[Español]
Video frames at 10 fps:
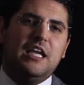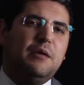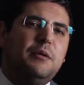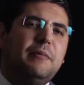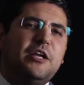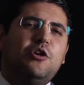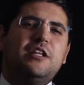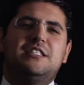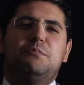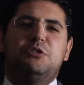Y mi mayor
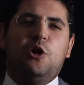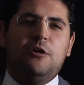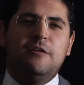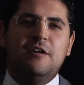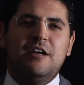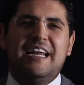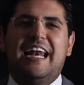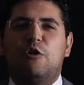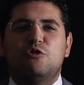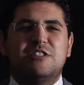decepción,
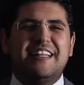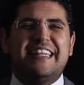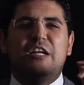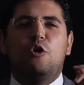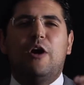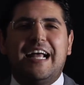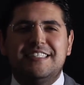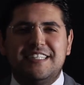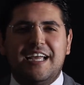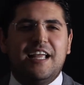la constante
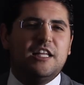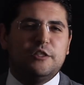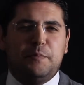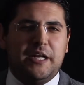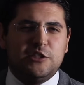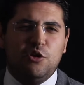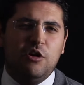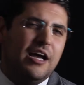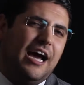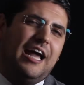ignorancia y el
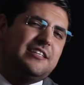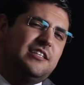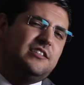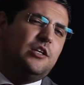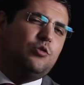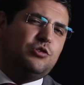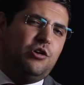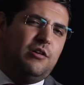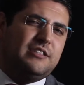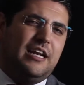desprecio a las
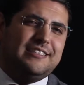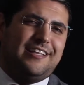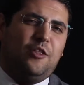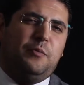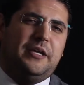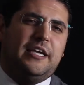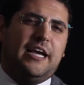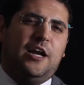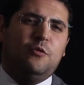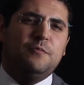instituciones del Estado
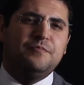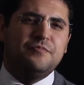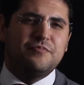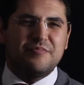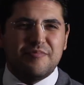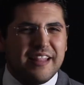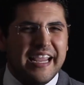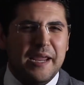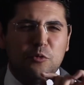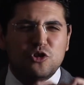mexicano.
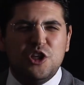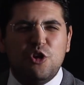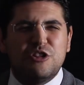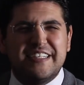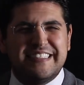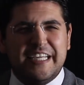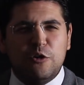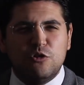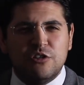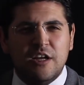Hemos sido
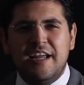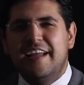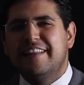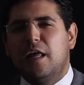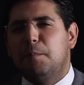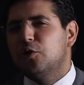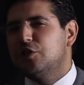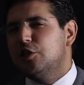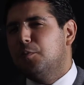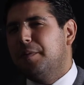testigos del
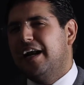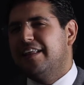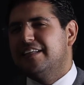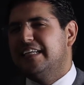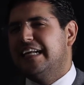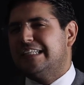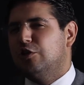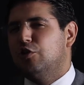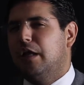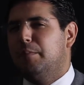proceso para la
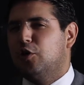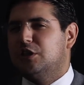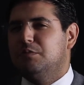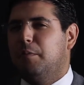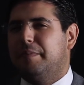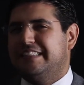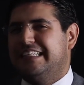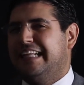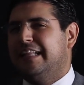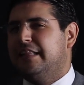designación del próximo
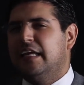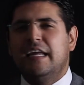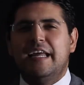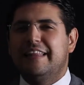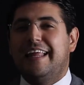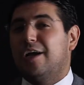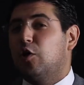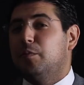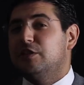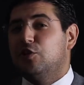presidente de la
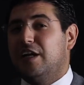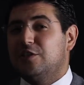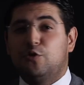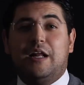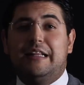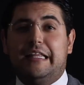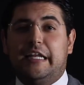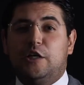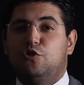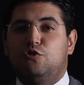Comisión Nacional de
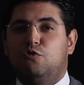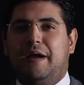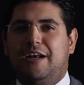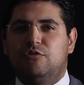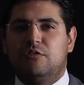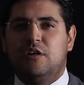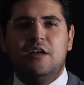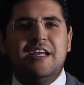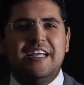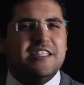Derechos Humanos
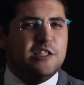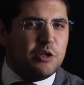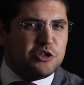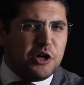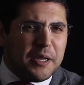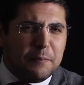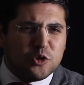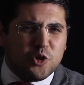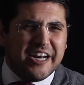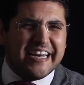situación que
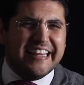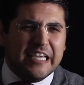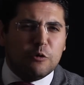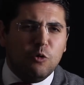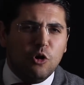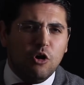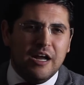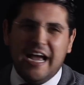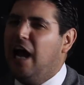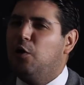puso en ridículo
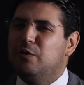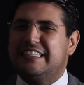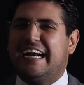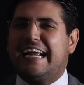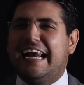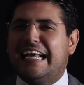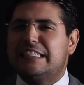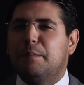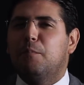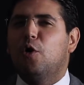a nuestra
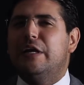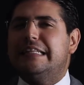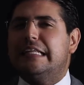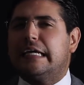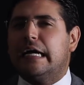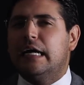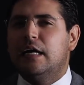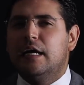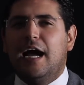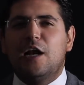clase política,
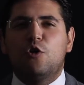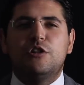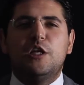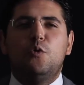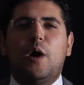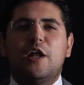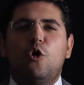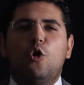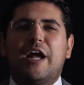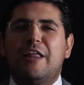al continuar
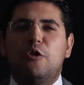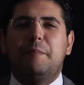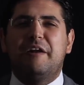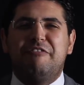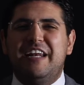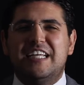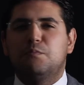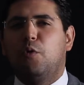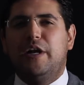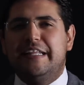colocando perfiles
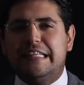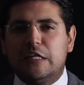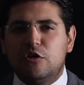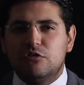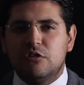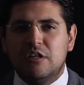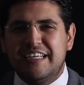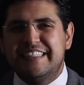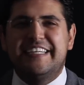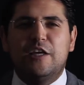políticos,
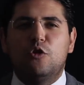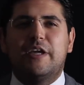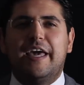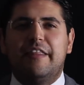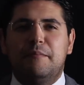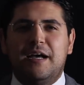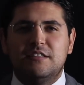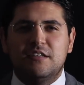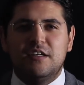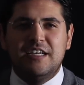siendo que
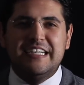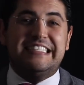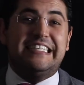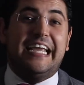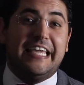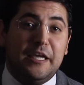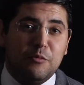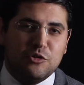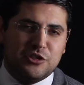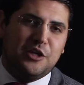además
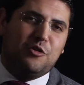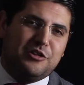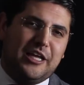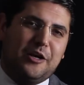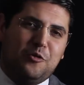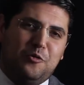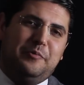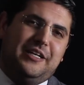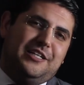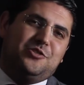seguimos sin contar con un
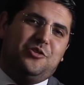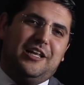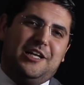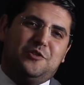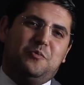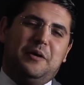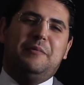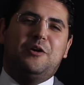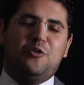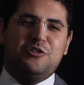ministro de la
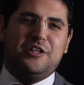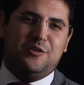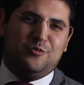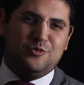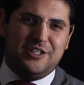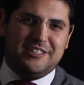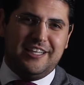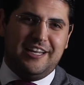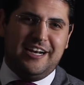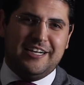Suprema Corte de
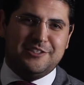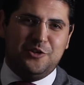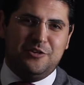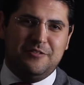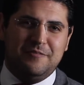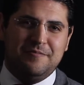Justicia de la Nación.